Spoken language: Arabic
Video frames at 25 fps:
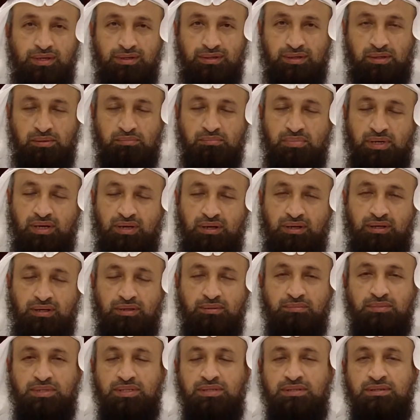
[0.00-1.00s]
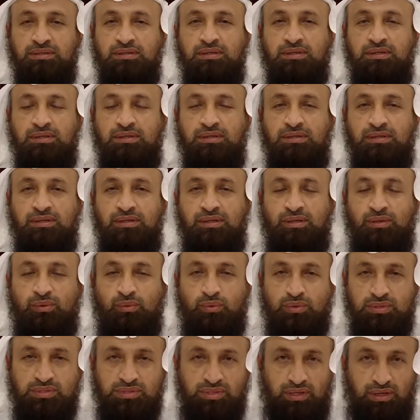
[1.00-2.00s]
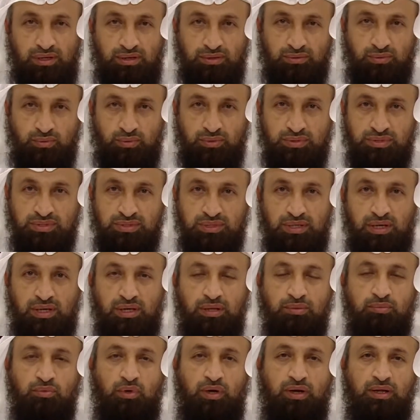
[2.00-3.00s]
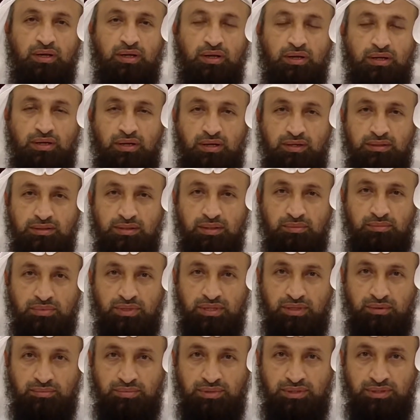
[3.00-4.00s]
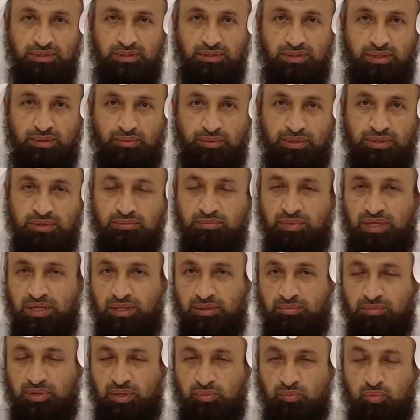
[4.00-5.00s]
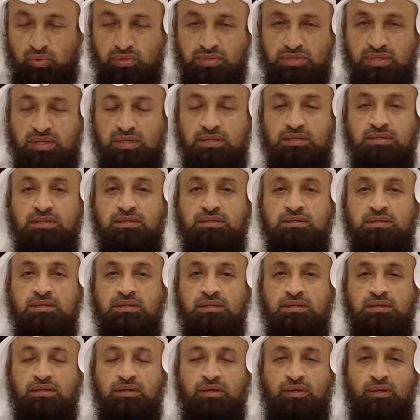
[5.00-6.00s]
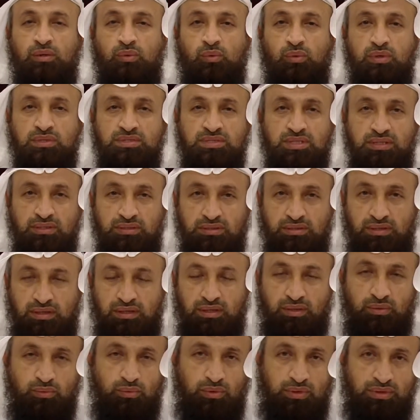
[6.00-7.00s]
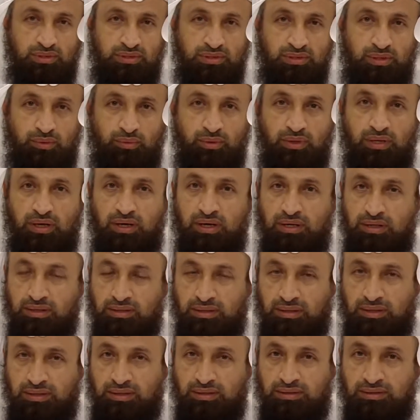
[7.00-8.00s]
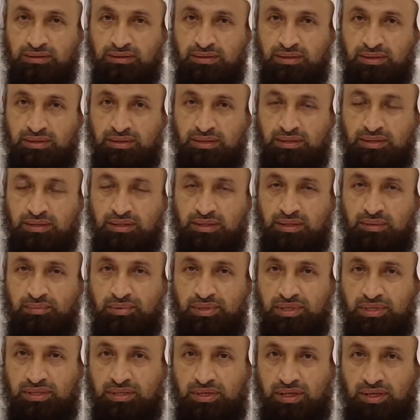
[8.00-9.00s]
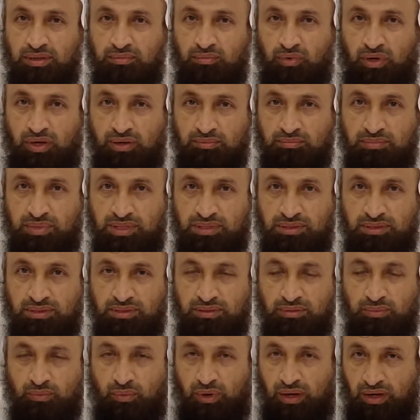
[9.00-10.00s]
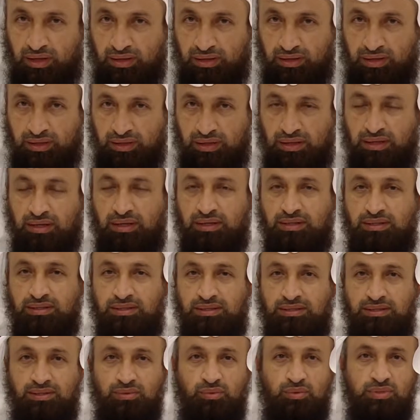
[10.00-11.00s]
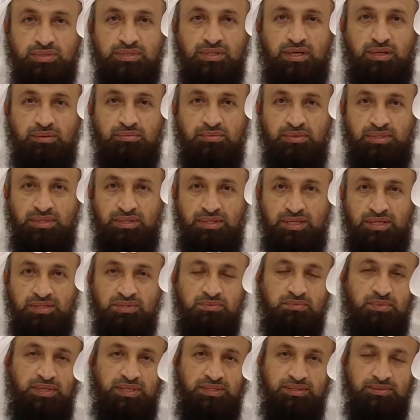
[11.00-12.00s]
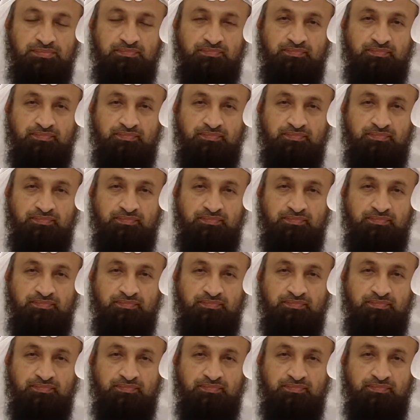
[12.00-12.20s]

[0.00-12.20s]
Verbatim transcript: رب العالمين والصلاة والسلام على خاتم النبيين وإمام المرسلين وسيد الأولين والآخرين نبينا محمد وعلى آله وصحبه أجمعين